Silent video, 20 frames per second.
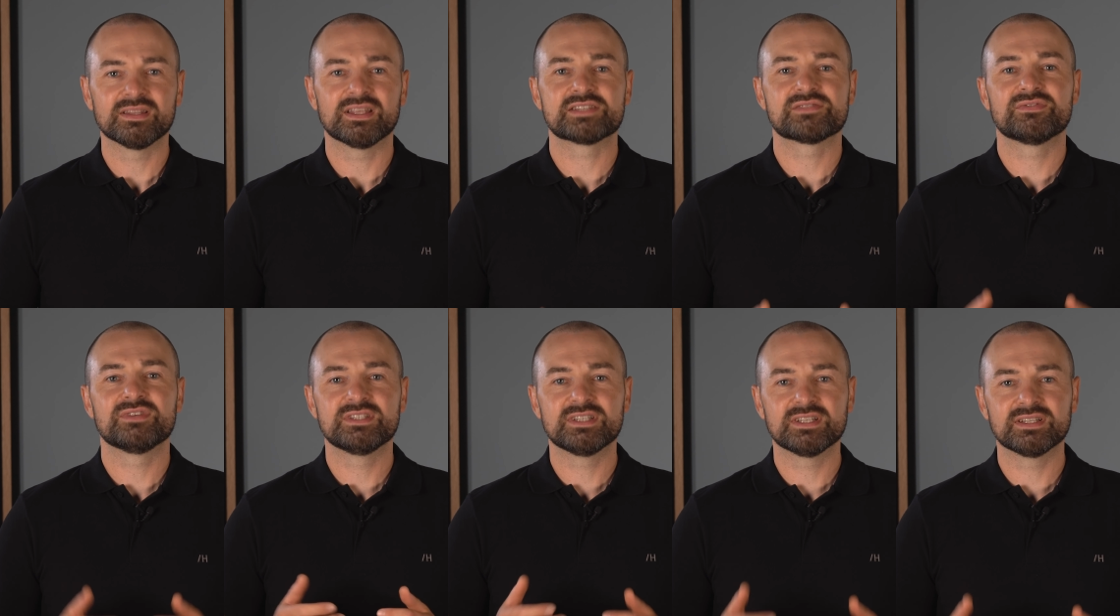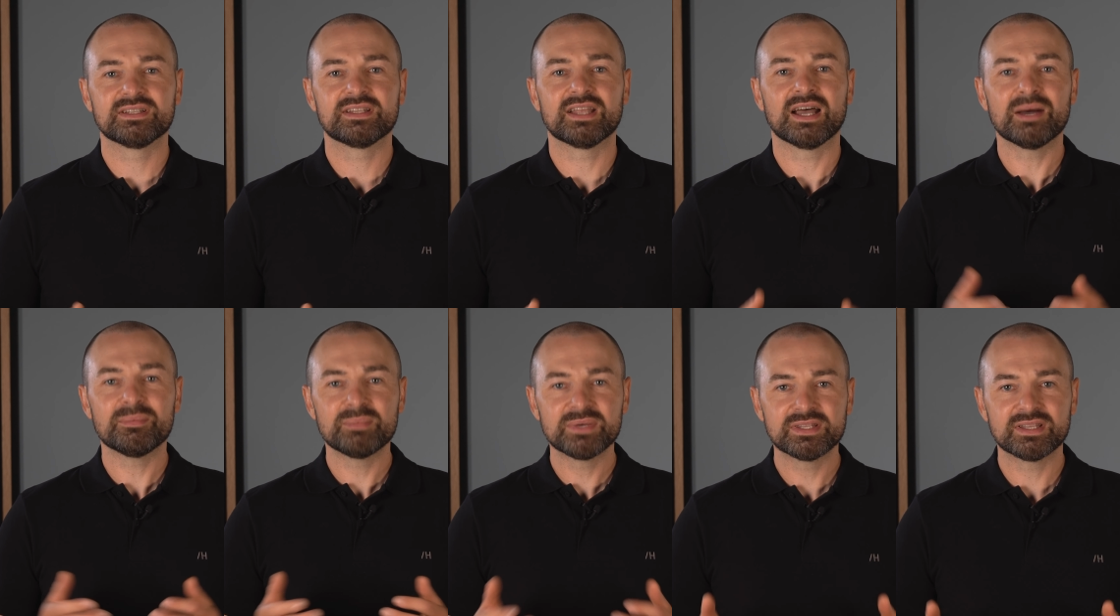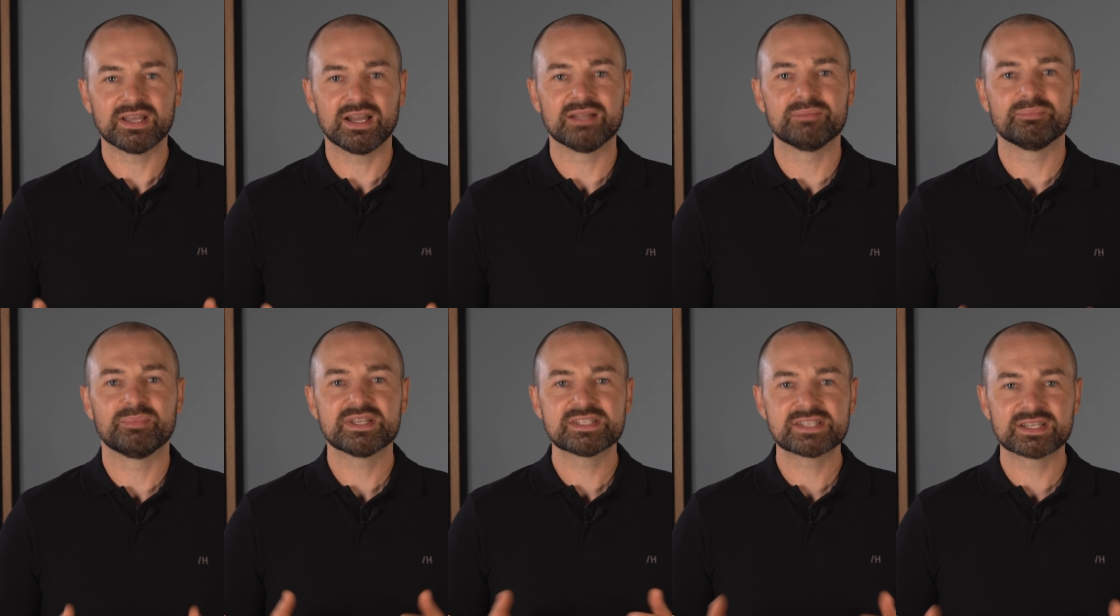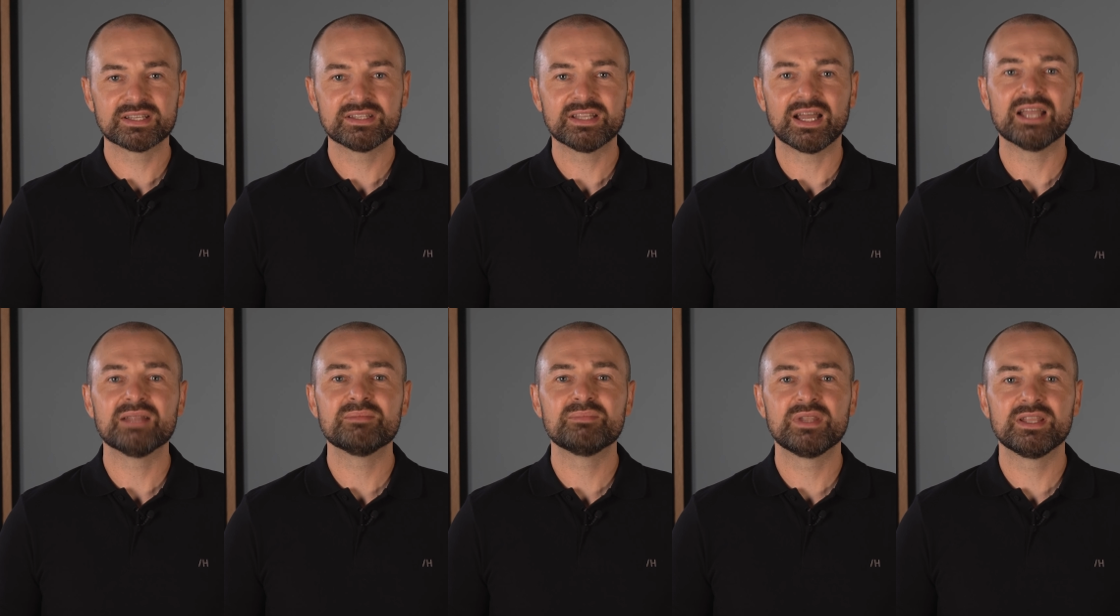dass wir dir damit einen besseren
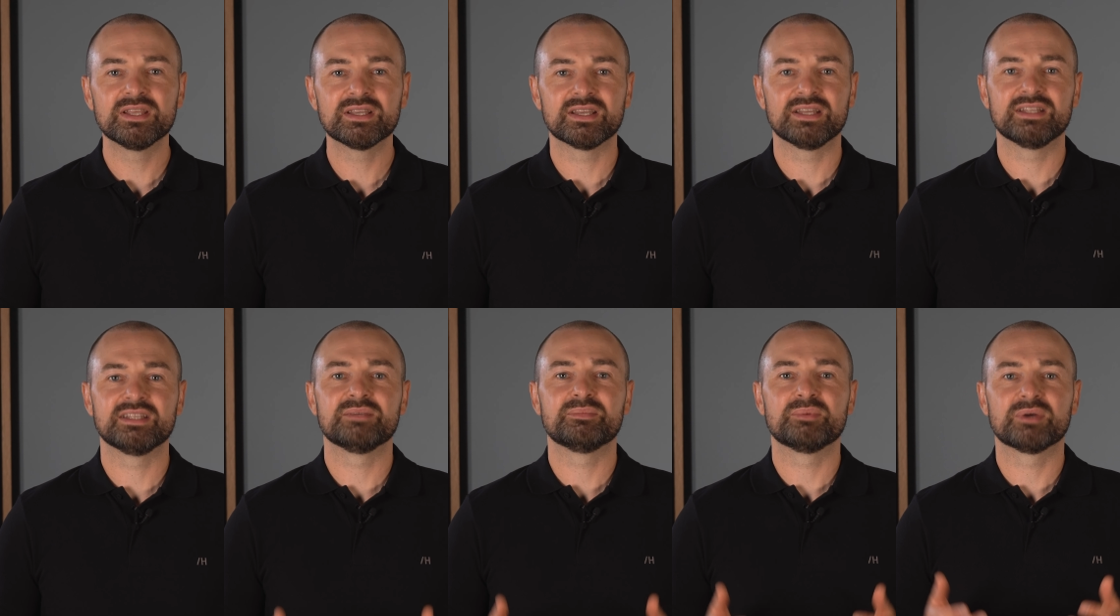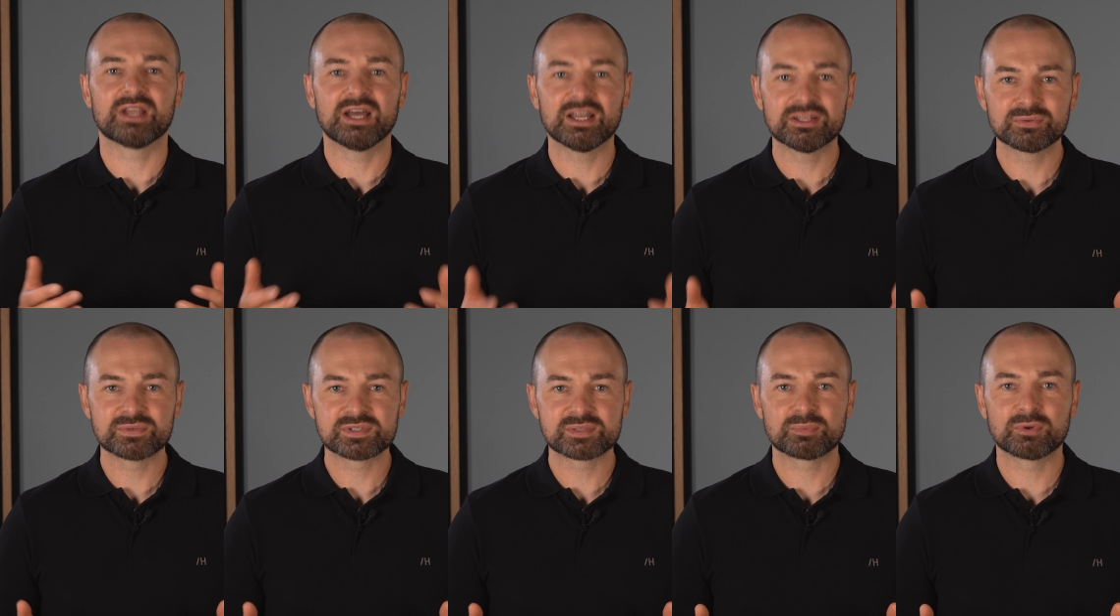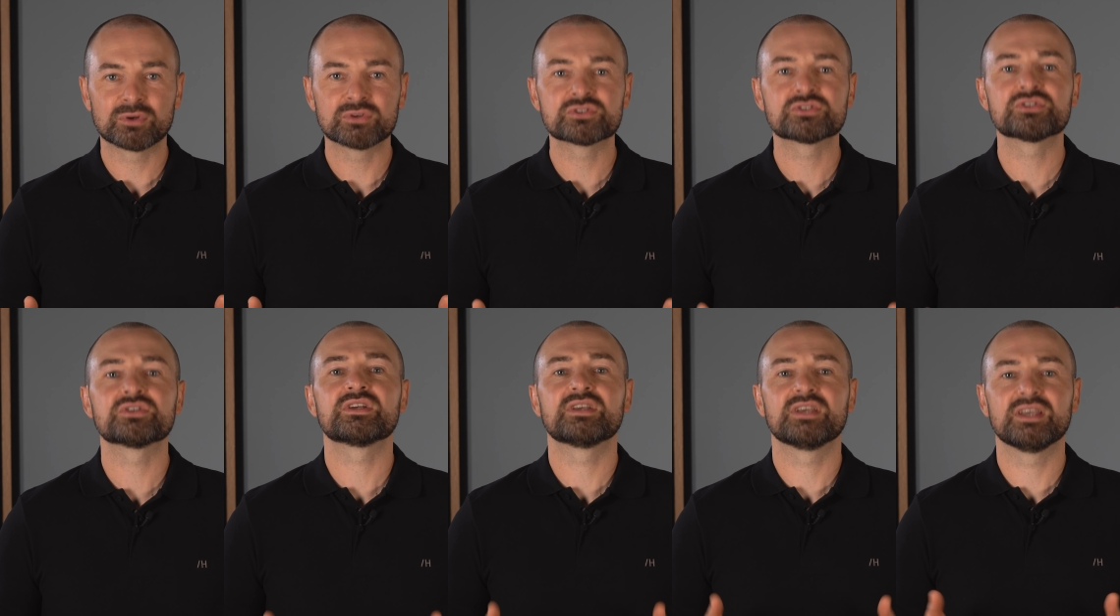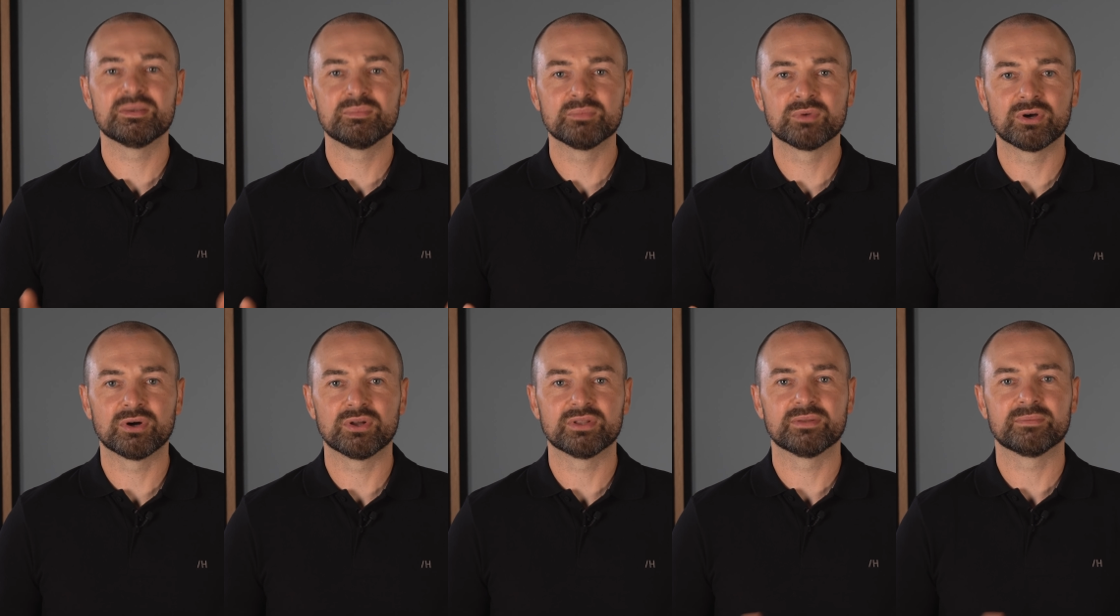Einblick in die Beratungsbranche geben
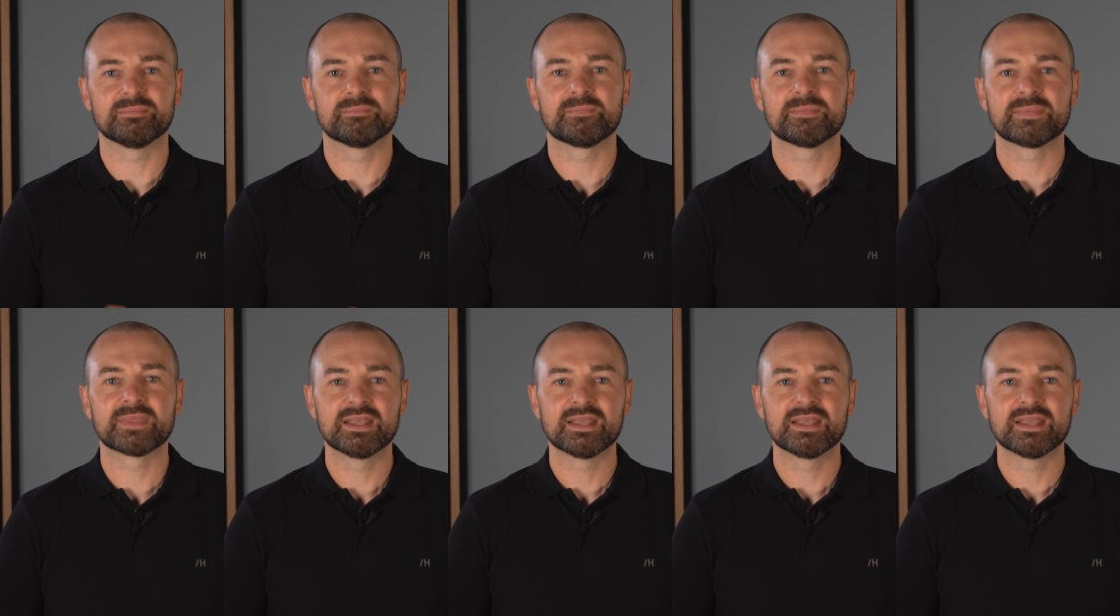konnten.